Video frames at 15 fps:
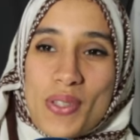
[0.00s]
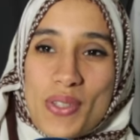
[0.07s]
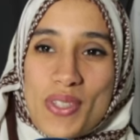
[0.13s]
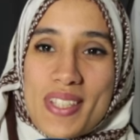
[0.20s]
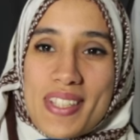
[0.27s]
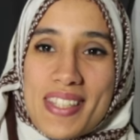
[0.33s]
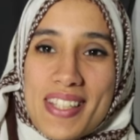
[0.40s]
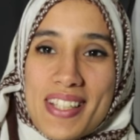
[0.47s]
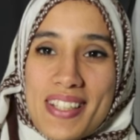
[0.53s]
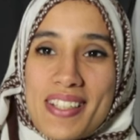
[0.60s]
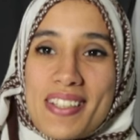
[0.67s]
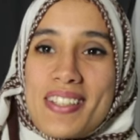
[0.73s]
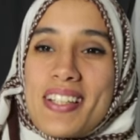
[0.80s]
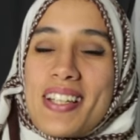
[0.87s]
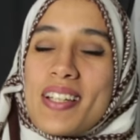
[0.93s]
28
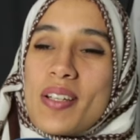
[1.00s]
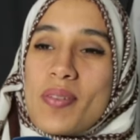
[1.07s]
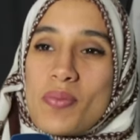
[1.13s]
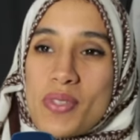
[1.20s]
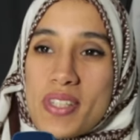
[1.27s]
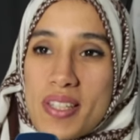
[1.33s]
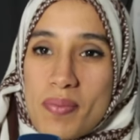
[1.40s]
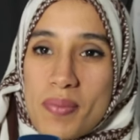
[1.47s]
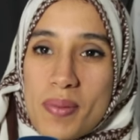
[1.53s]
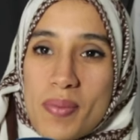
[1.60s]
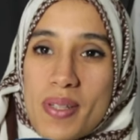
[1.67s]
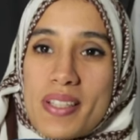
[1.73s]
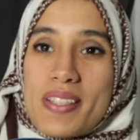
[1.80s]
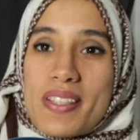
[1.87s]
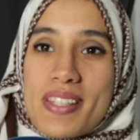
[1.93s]
سنة أنا
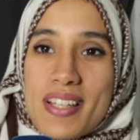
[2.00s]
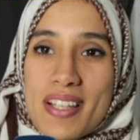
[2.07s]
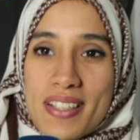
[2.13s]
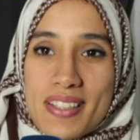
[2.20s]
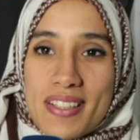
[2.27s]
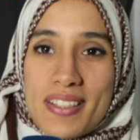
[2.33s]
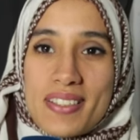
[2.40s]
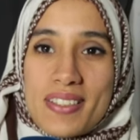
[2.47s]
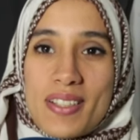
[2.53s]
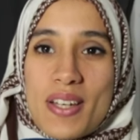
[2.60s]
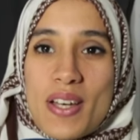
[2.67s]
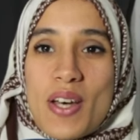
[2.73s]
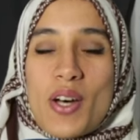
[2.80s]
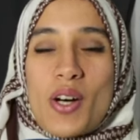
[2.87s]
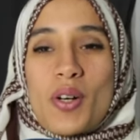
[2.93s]
مصممة صائغة
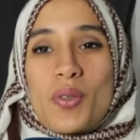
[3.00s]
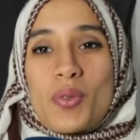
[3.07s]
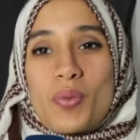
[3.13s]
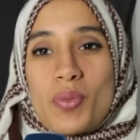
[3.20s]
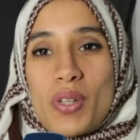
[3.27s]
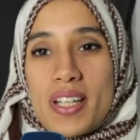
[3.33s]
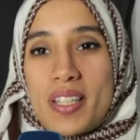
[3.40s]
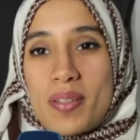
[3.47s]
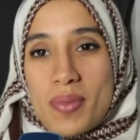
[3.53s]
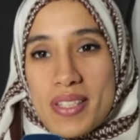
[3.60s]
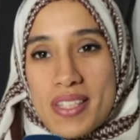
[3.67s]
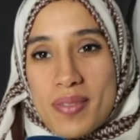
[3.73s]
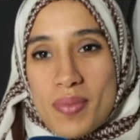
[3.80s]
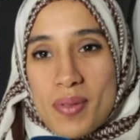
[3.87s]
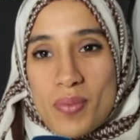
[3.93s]
ومعلمة
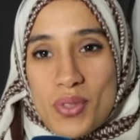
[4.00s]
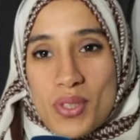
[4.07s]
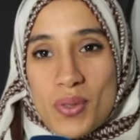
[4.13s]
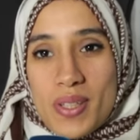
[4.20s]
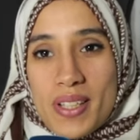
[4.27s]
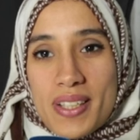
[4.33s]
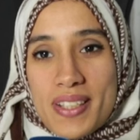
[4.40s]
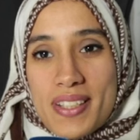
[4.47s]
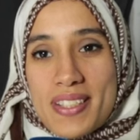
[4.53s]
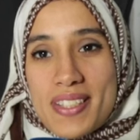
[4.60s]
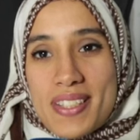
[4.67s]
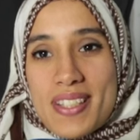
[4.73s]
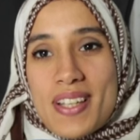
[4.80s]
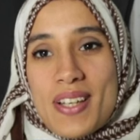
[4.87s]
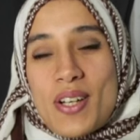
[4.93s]
تصميم مجوهرات
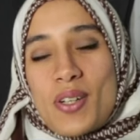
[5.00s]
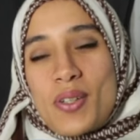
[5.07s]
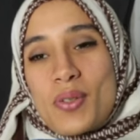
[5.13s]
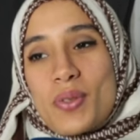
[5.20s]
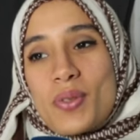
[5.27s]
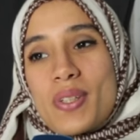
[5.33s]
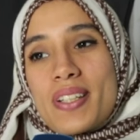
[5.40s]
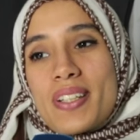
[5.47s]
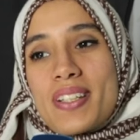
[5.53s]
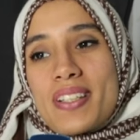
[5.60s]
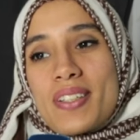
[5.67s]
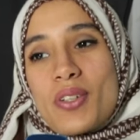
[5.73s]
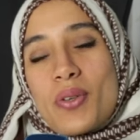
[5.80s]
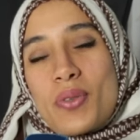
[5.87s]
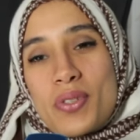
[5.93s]

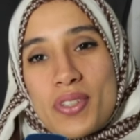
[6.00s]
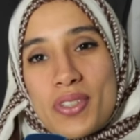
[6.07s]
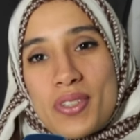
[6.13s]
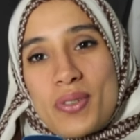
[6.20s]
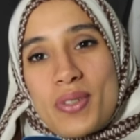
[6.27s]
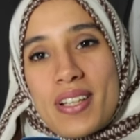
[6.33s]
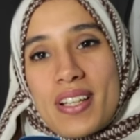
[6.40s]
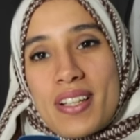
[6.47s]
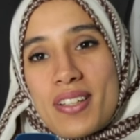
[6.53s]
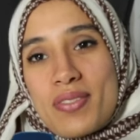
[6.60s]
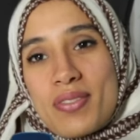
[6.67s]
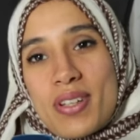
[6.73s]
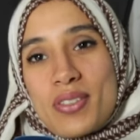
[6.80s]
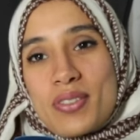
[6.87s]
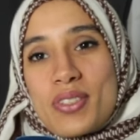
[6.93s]
والأونر ولا
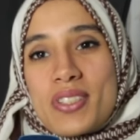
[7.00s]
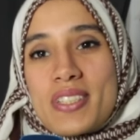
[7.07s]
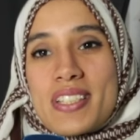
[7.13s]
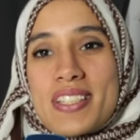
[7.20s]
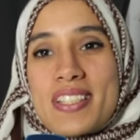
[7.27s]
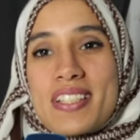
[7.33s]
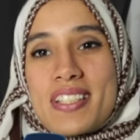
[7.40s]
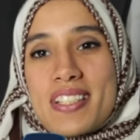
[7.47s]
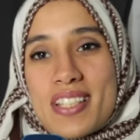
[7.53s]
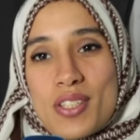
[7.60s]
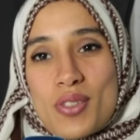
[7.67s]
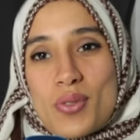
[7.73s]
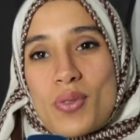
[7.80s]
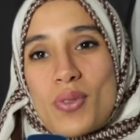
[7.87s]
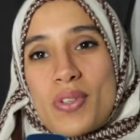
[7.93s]
الفاوندر ديال ديسا
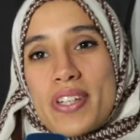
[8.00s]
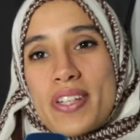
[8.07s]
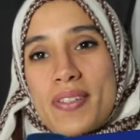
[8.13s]
جولري